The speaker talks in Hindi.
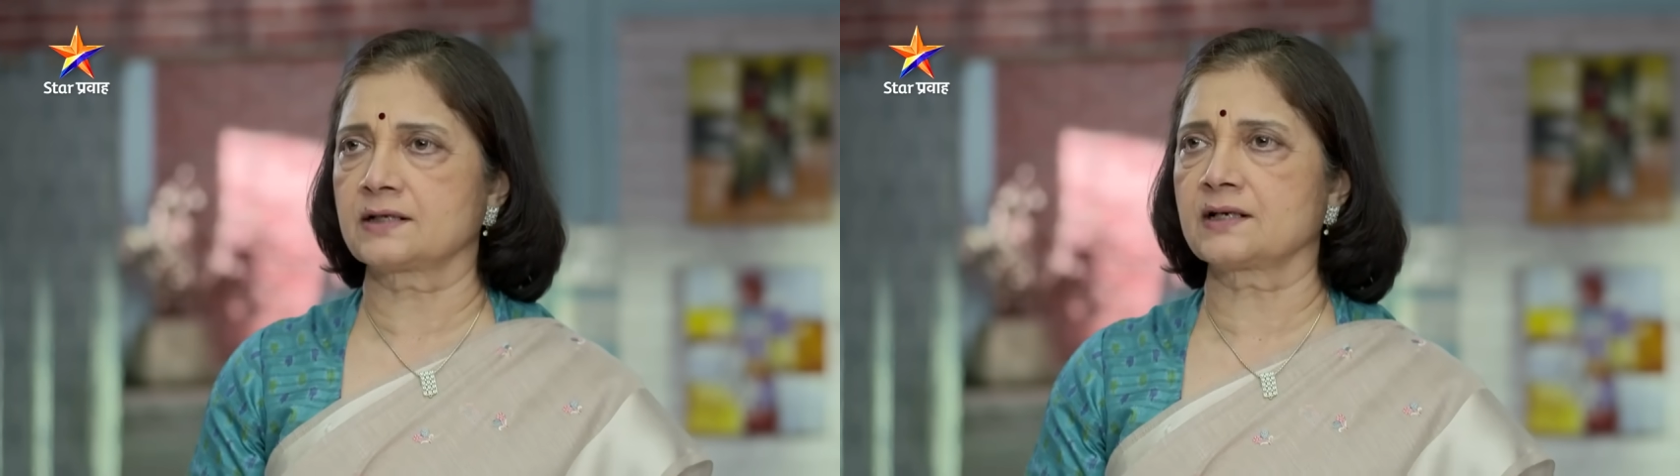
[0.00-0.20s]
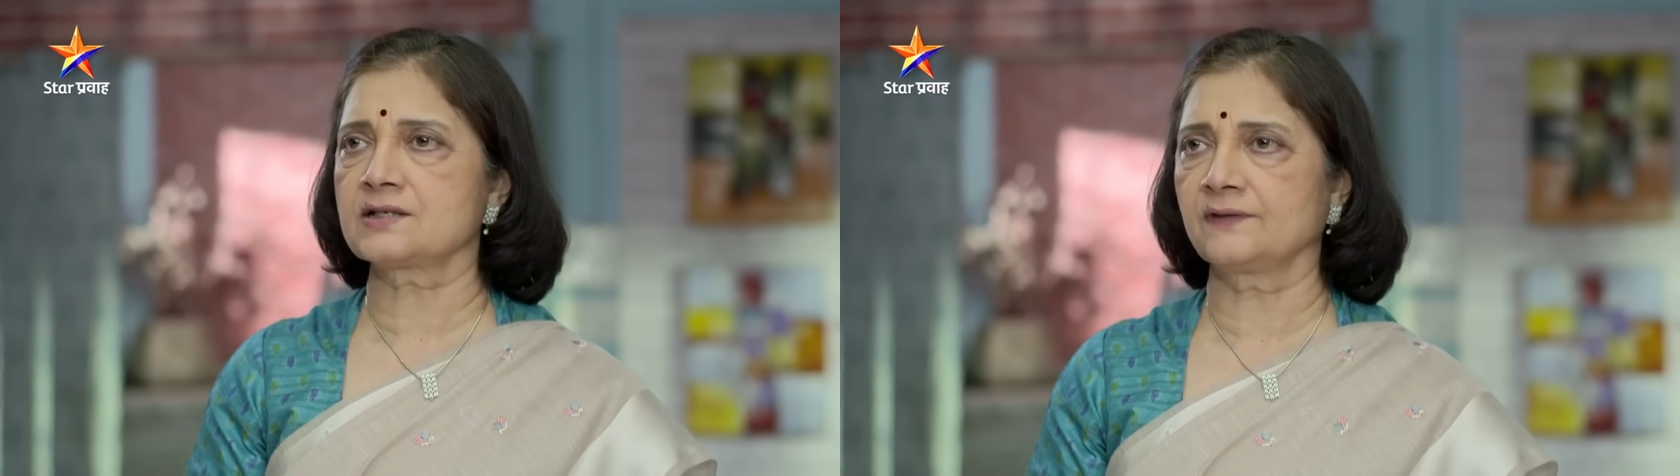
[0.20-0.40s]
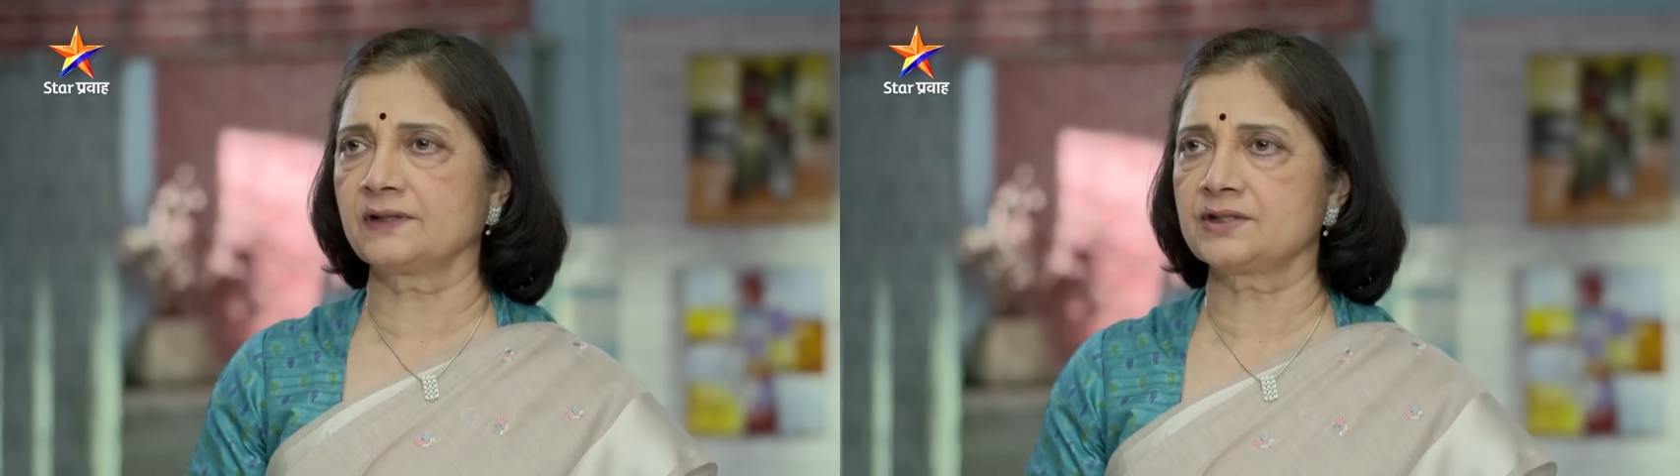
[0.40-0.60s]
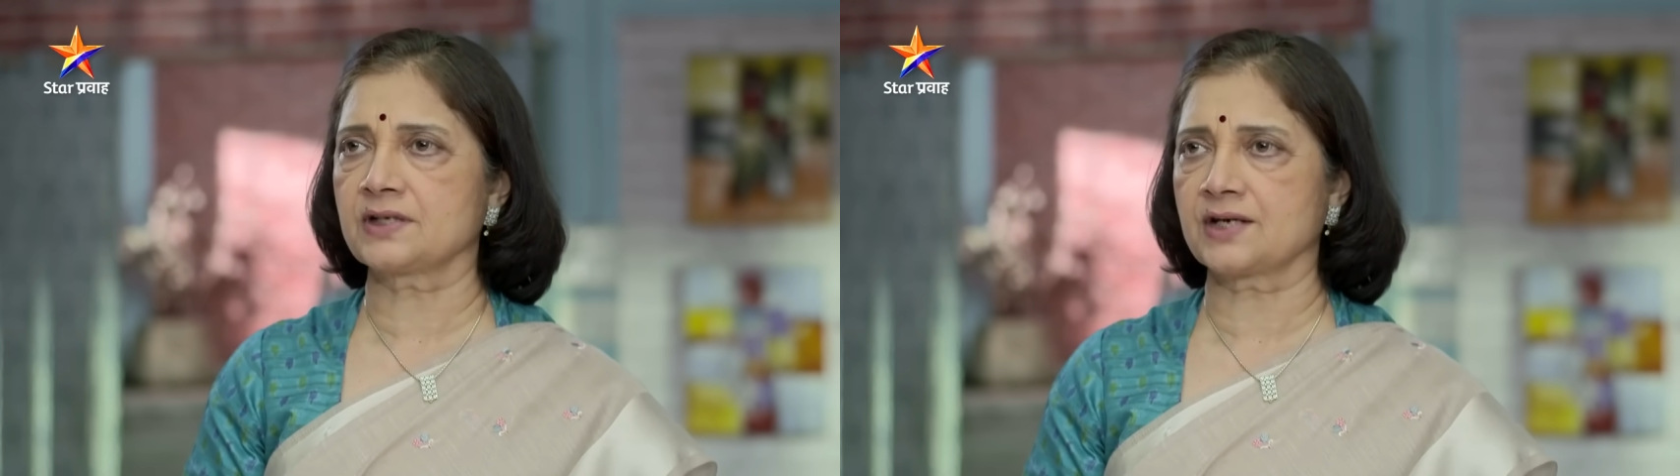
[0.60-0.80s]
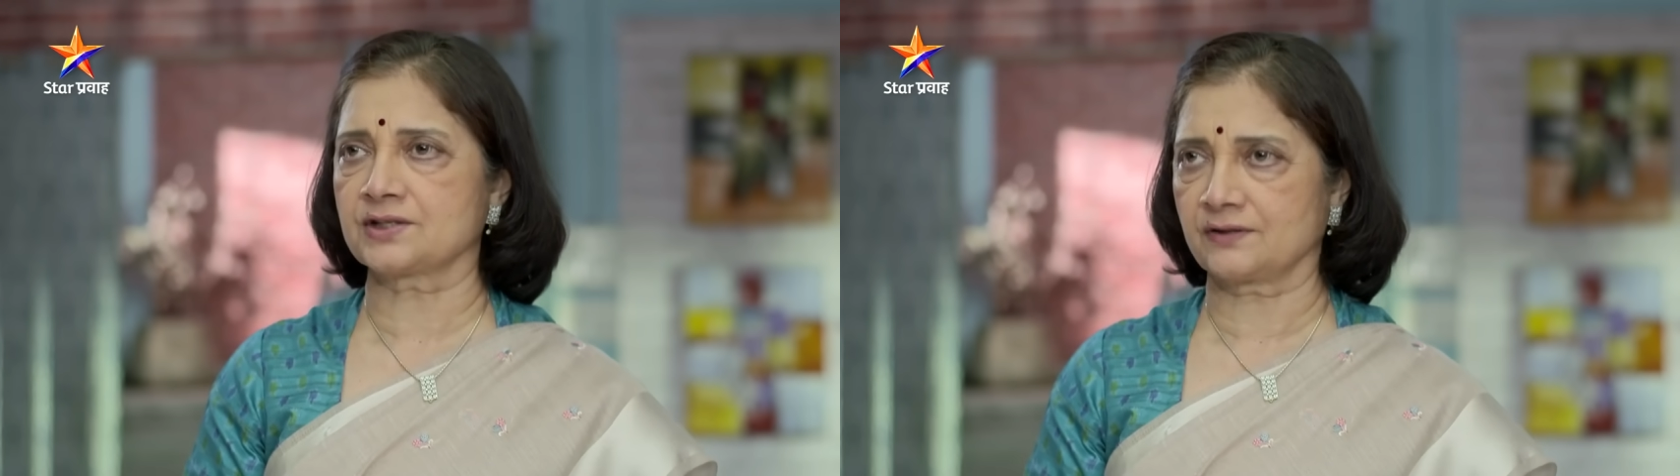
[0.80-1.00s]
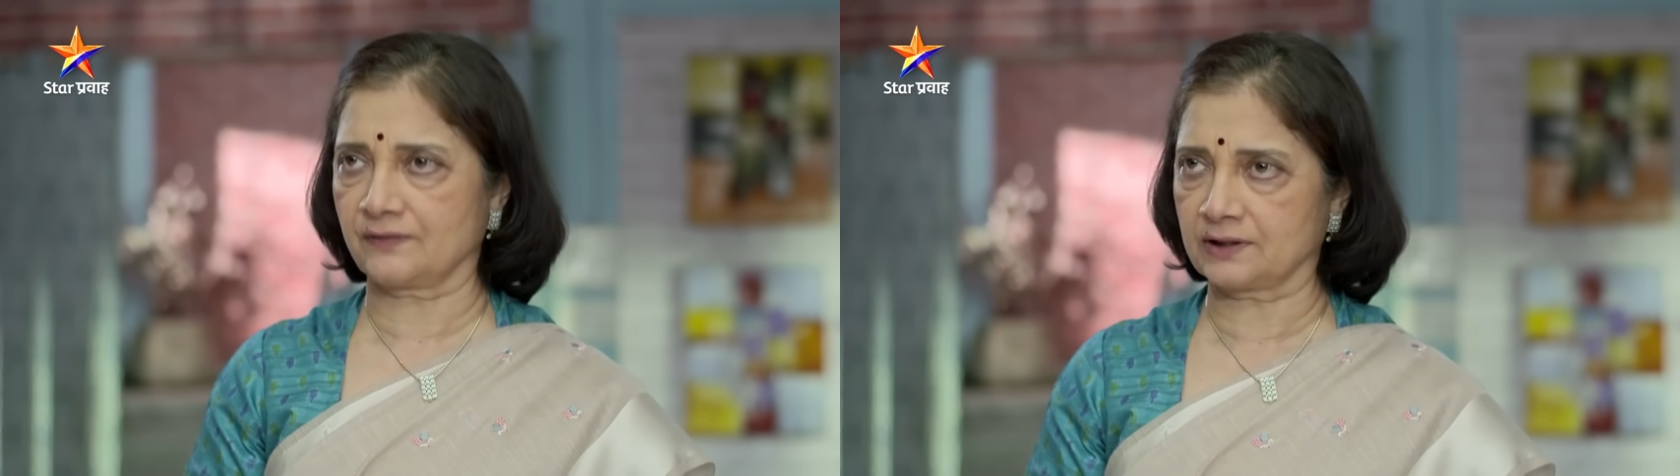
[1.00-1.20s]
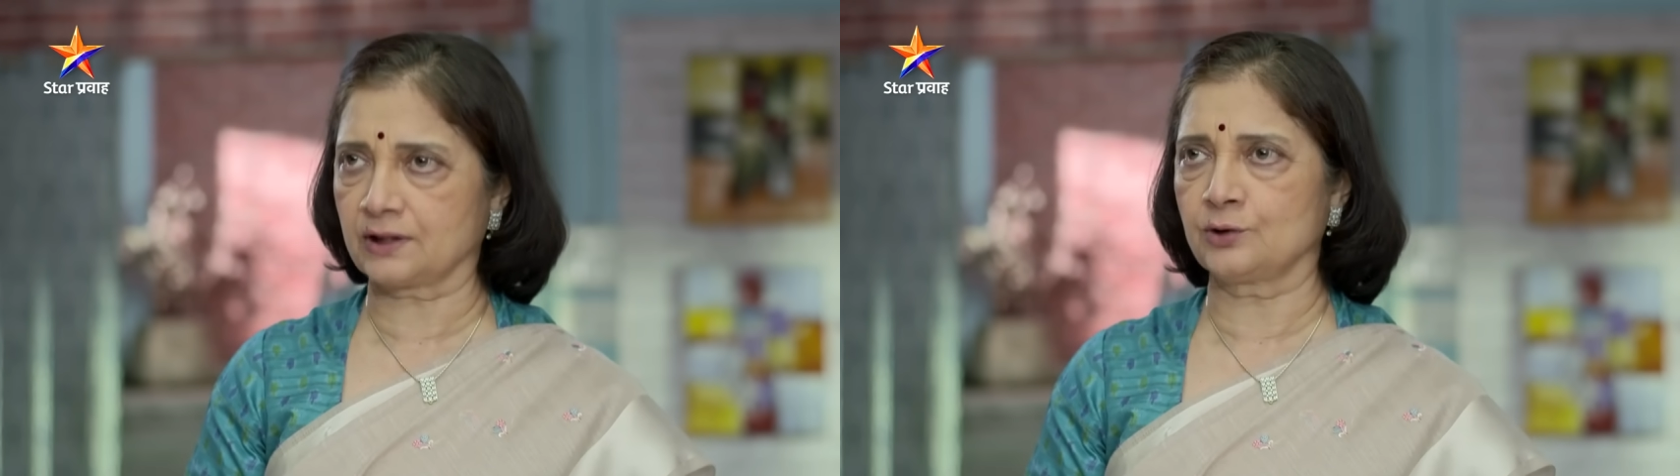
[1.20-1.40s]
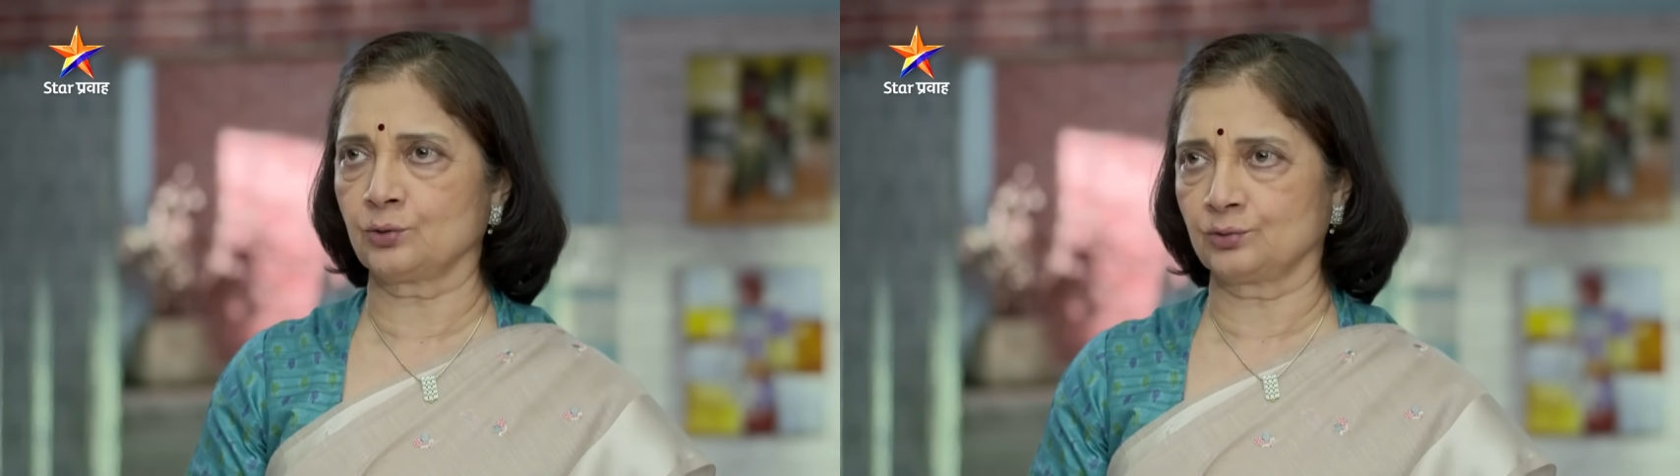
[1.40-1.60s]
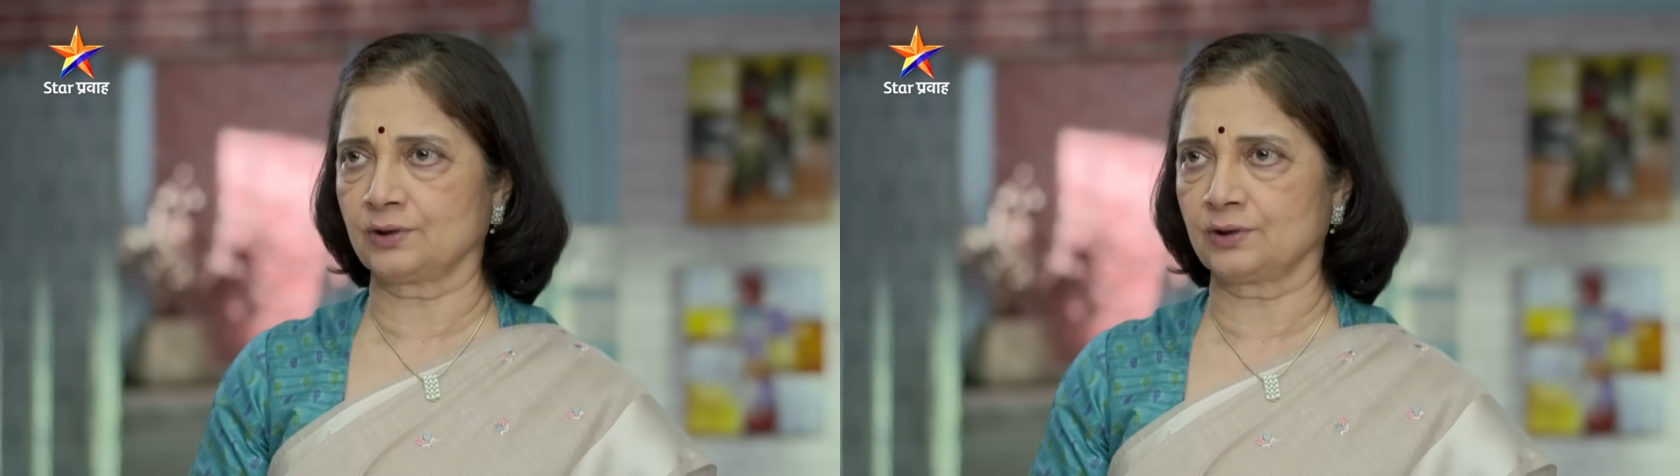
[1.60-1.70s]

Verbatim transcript: सरस्वतीच्या आशीर्वादाने